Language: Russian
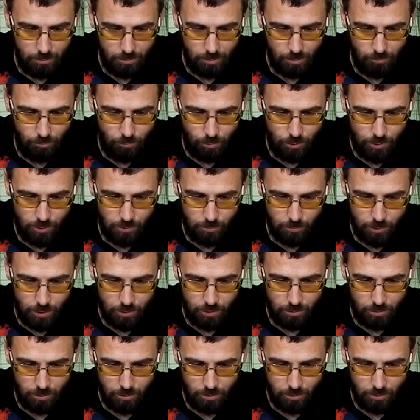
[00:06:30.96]
на 8,
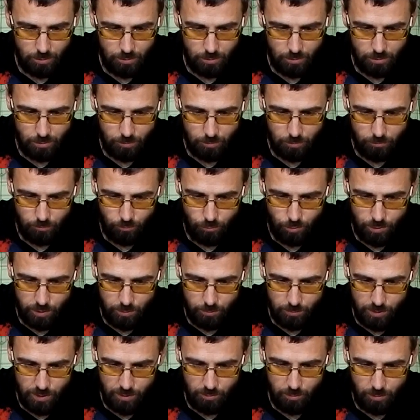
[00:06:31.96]

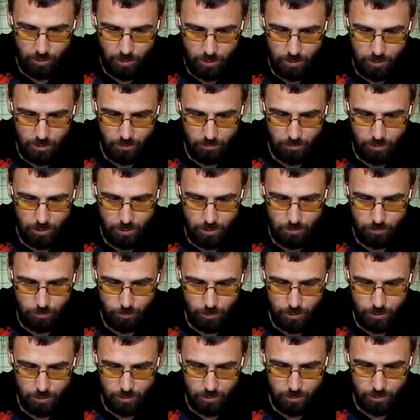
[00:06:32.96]
8 э, саморезов, да,
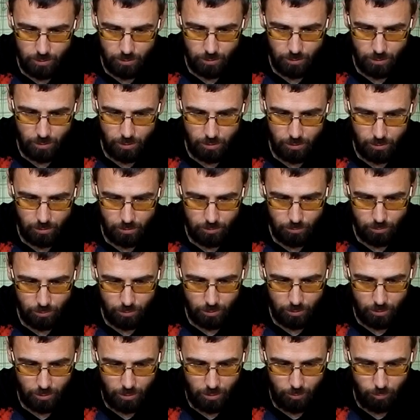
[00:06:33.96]
под шестигранник все
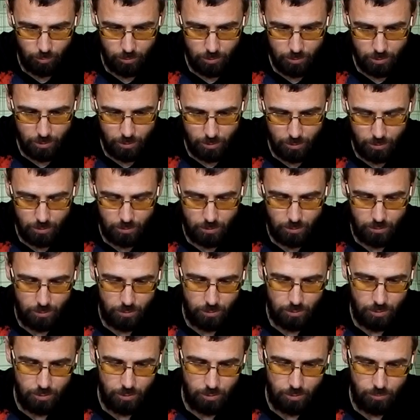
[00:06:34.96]
это крепится.
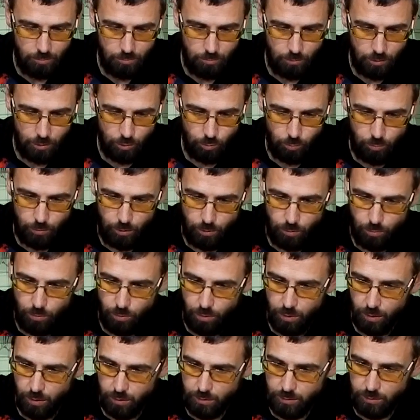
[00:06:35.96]
Не, ну
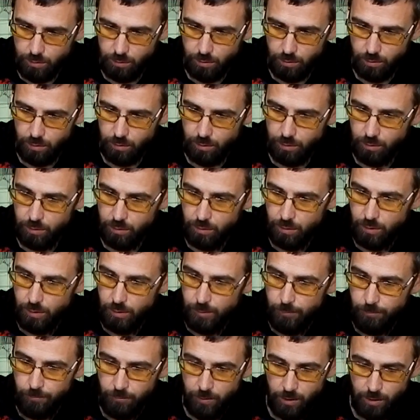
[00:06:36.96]
прикольно сделали.
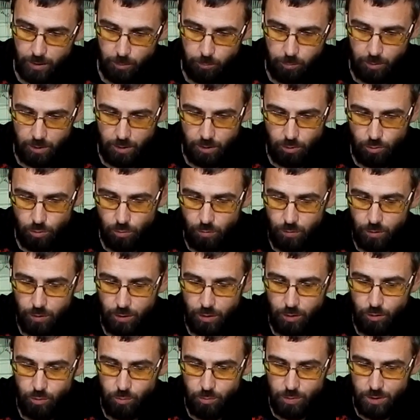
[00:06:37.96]
Это
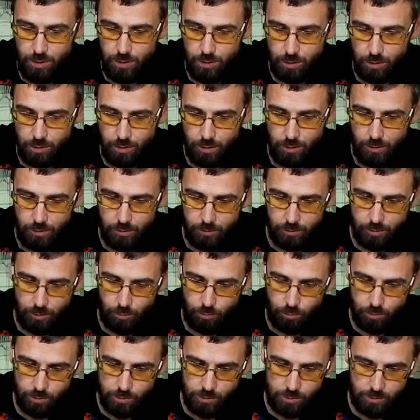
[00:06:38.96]
полированный алюминий,
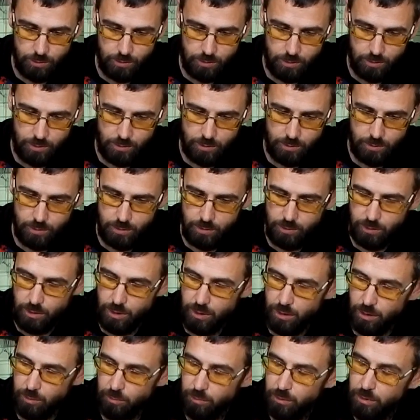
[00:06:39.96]
такой с
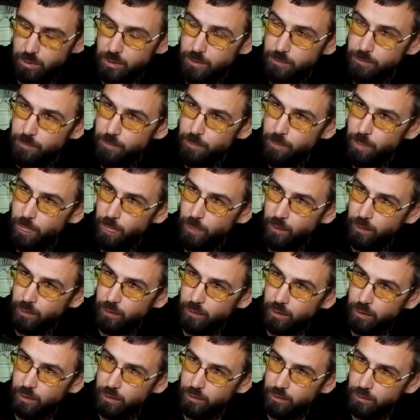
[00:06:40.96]
этим,
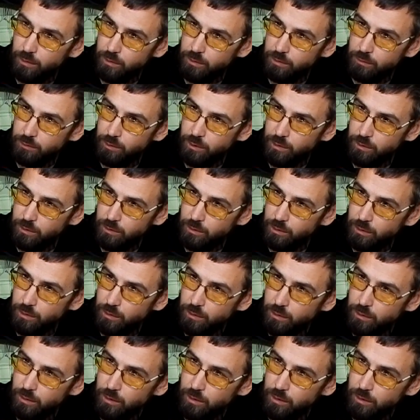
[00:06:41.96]
как это называется?